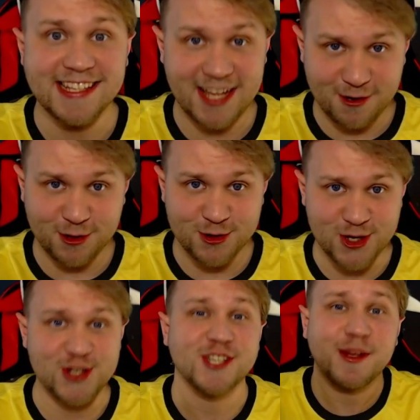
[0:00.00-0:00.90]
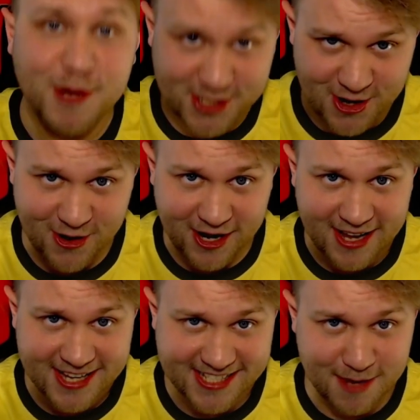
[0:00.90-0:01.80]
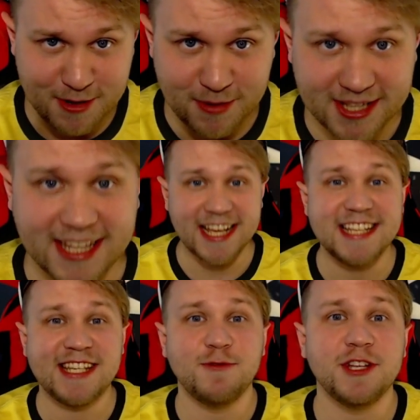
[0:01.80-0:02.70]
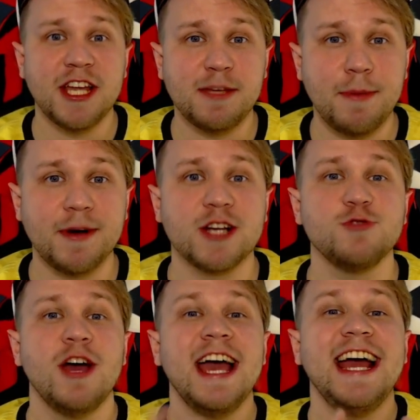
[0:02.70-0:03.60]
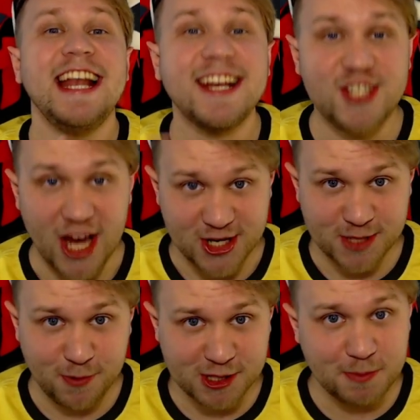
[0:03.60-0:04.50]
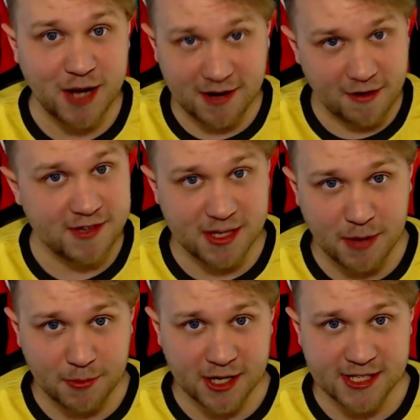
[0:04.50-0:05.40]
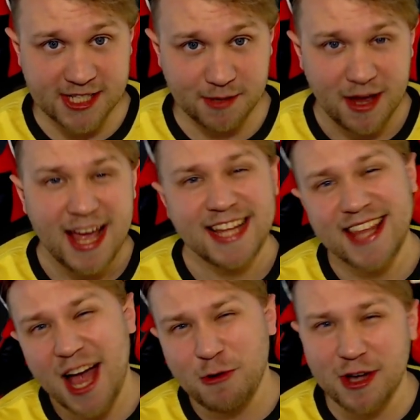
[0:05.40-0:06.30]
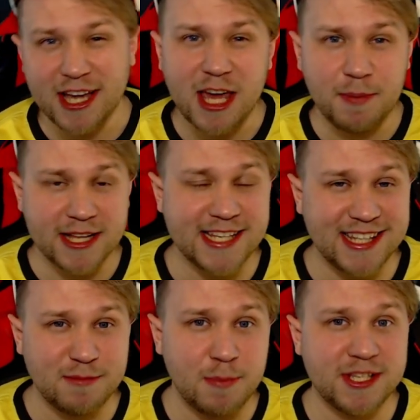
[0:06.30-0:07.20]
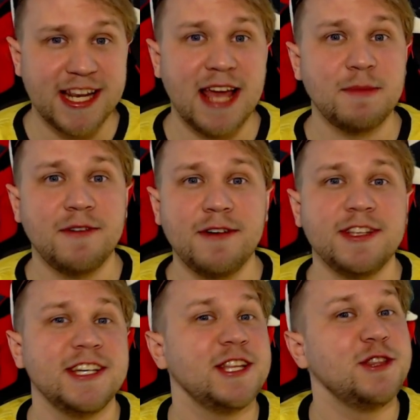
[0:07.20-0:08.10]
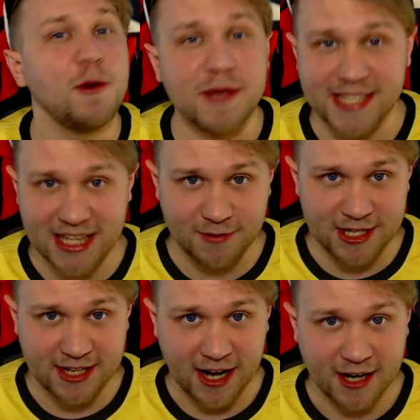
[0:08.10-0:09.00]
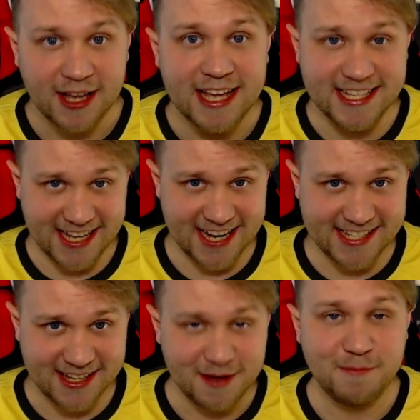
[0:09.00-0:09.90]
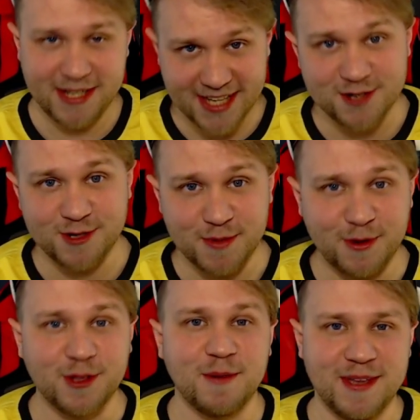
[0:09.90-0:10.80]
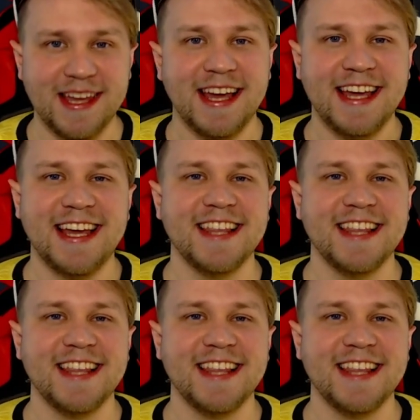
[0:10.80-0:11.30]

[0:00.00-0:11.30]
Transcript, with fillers: здорово, дружище, с тобой Серега, Сайбербанана, И сегодня я тебе покажу легчайший способ, как вывести бабки из Steam. Да, кое-какие проценты мы потеряем на выводе, но без этого никак. Интересно? Присаживайся поудобней. Я